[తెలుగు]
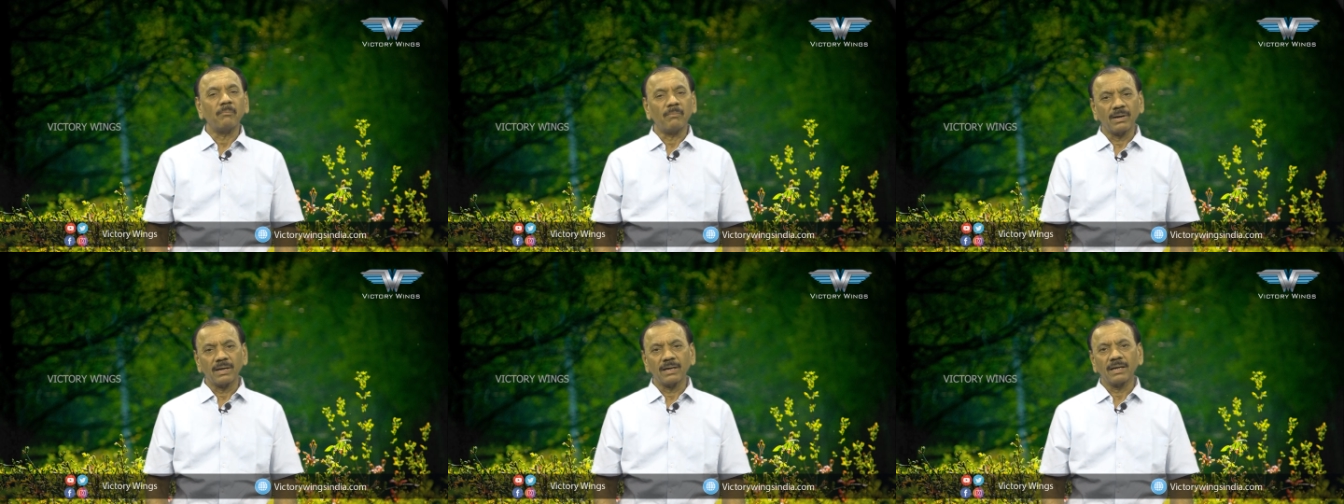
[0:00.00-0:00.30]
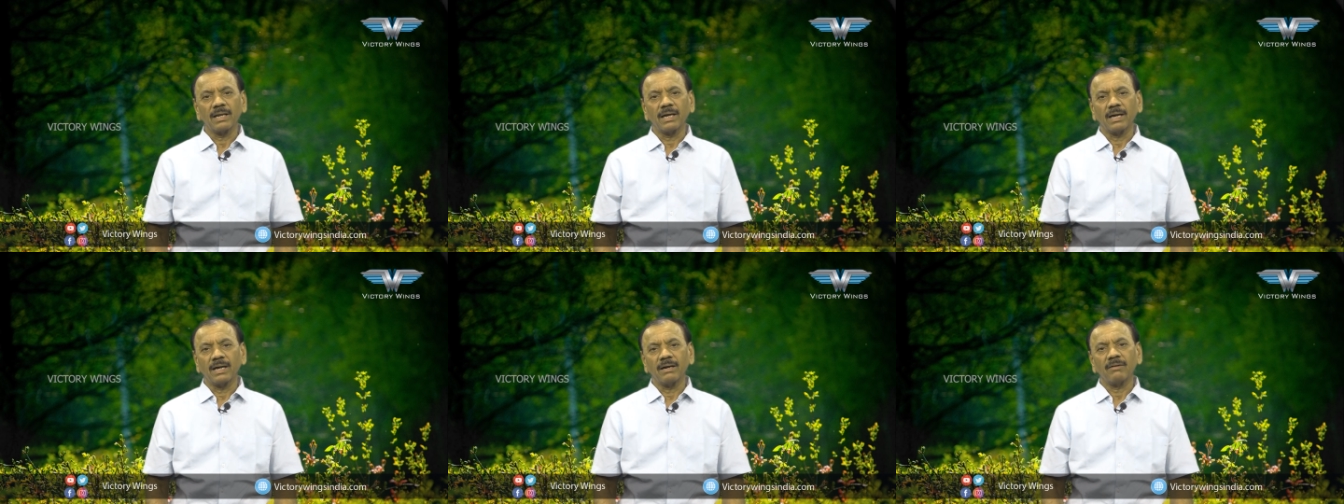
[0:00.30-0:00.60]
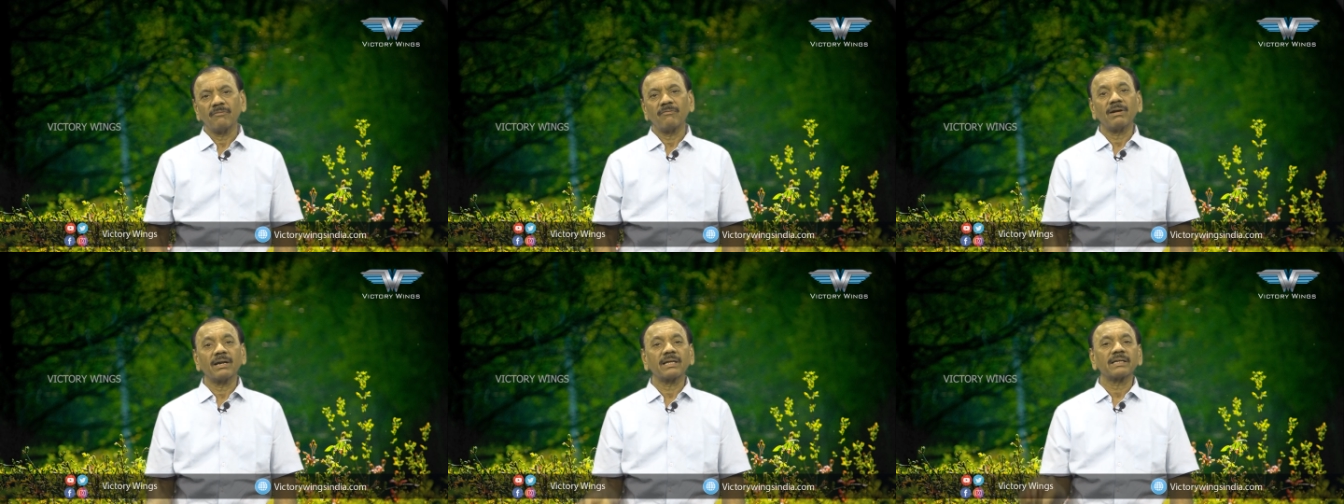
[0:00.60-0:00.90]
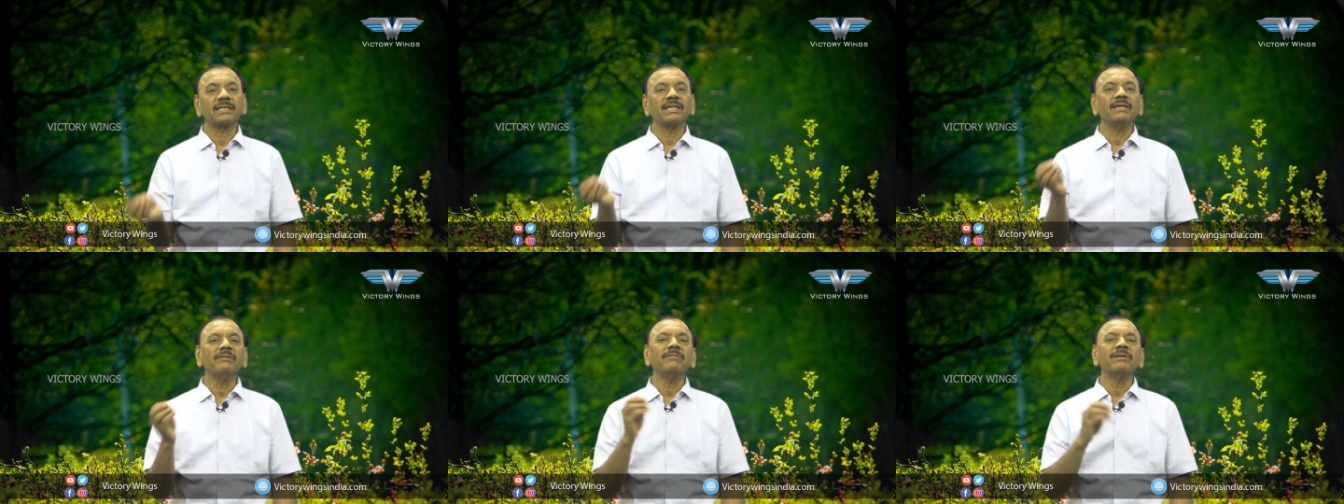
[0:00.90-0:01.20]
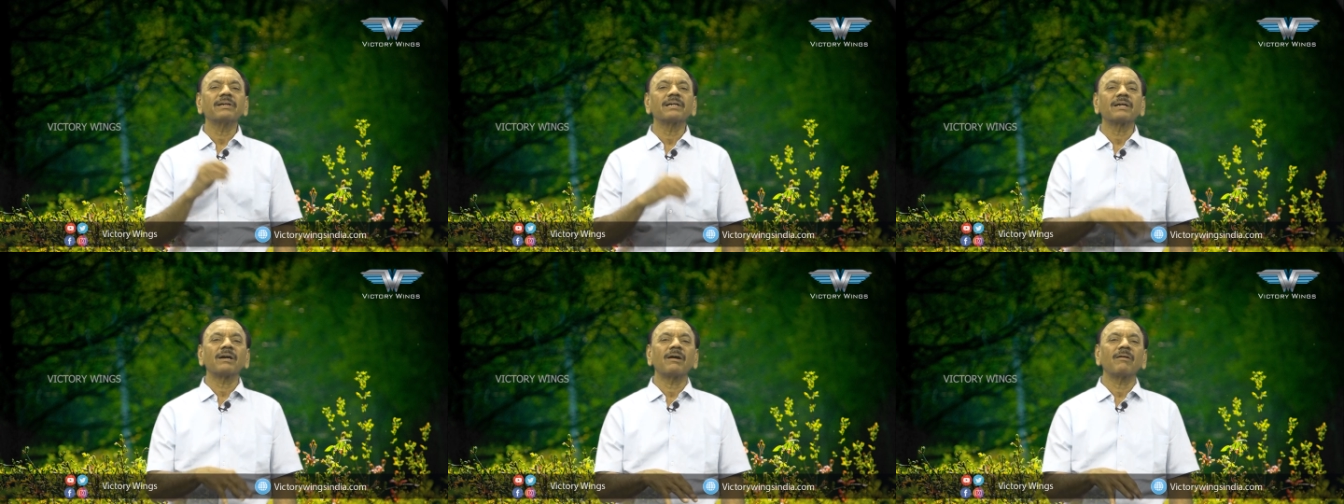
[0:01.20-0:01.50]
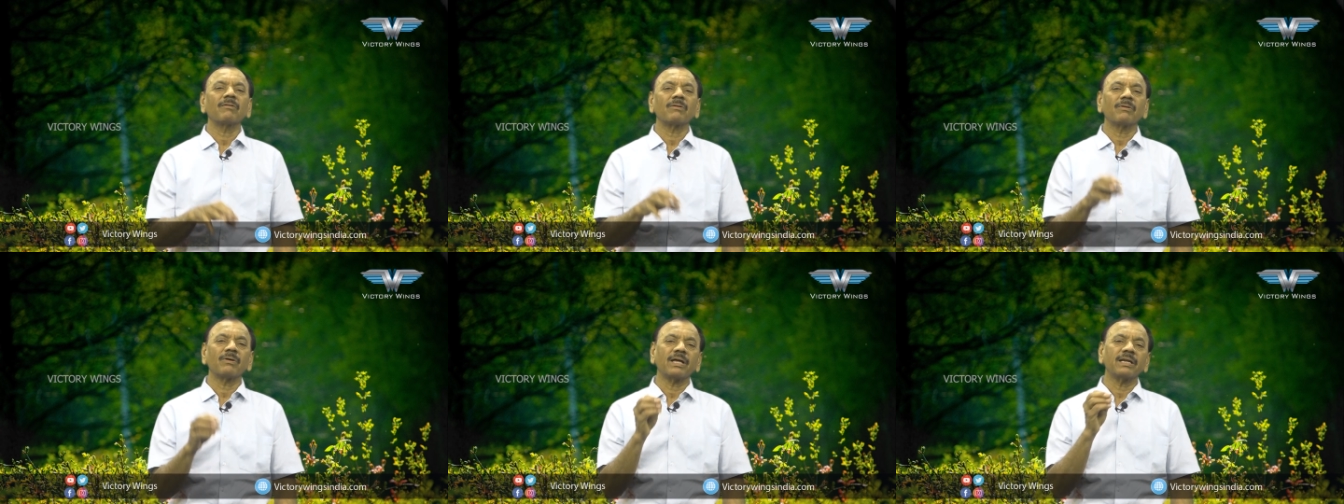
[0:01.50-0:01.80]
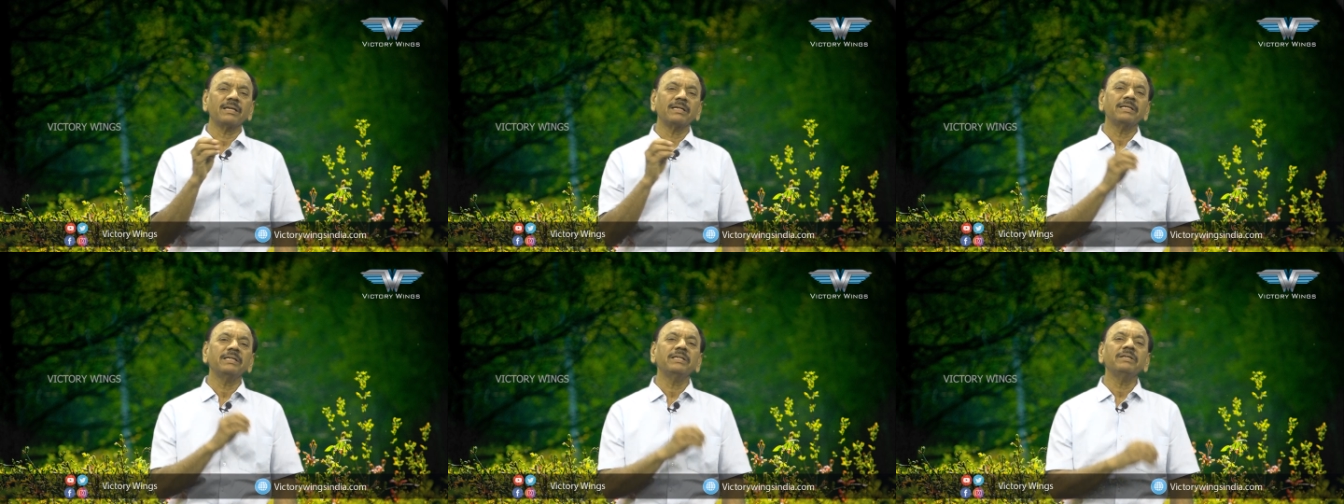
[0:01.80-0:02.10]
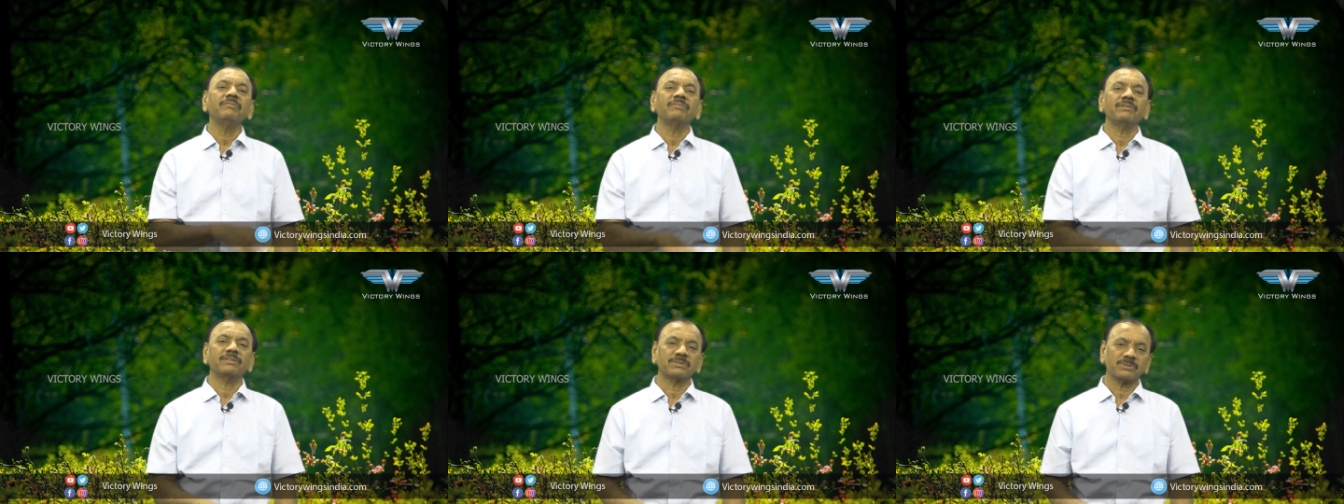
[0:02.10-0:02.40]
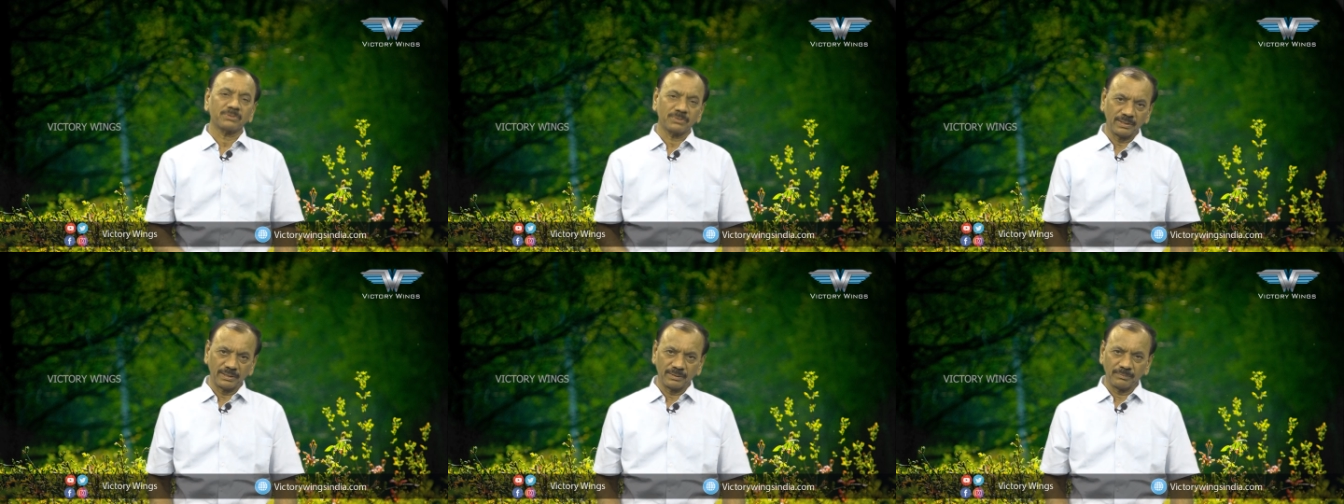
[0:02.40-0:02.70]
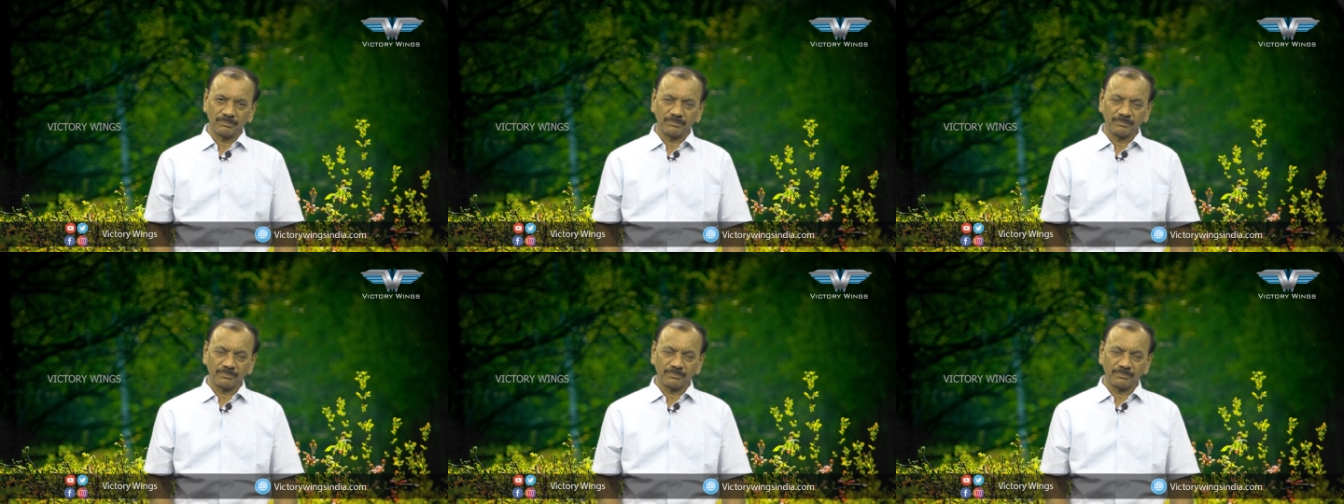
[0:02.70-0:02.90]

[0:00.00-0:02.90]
మళ్ళా వాళ్ళకి ఏమేం కావాలో అన్నీ వేసుకుని